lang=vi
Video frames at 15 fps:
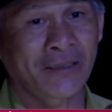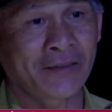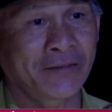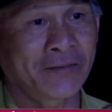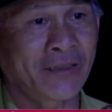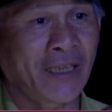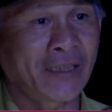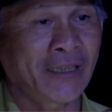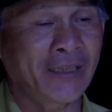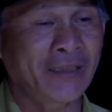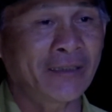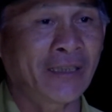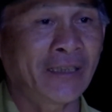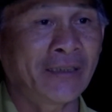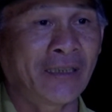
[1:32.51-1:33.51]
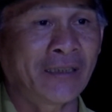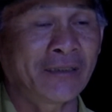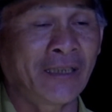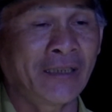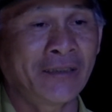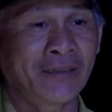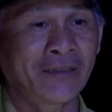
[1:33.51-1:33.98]
ờ, khai thác cây
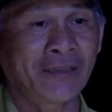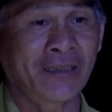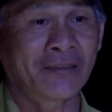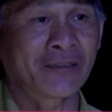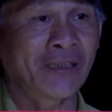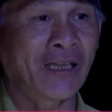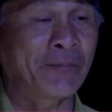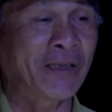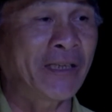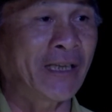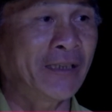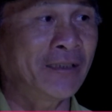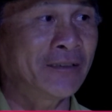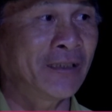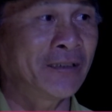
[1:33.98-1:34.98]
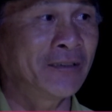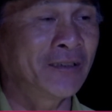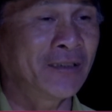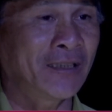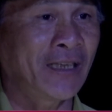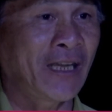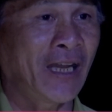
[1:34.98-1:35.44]
cây cây rừng để làm cây cảnh cái
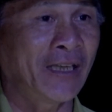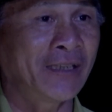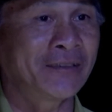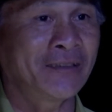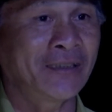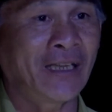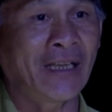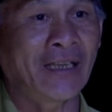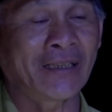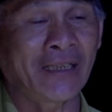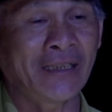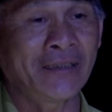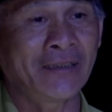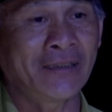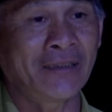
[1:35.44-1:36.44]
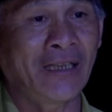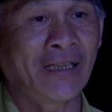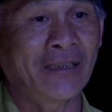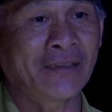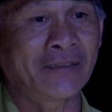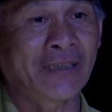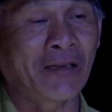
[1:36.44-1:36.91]
nhất cái hai nữa là cái ờ,
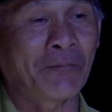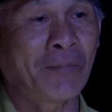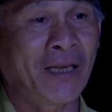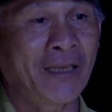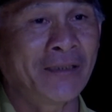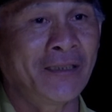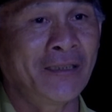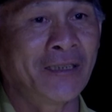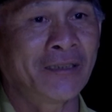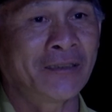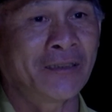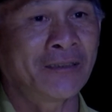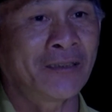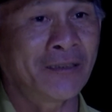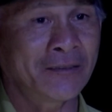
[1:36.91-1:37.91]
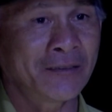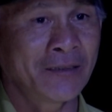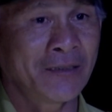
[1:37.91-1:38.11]
là chặt mai để về chơi Tết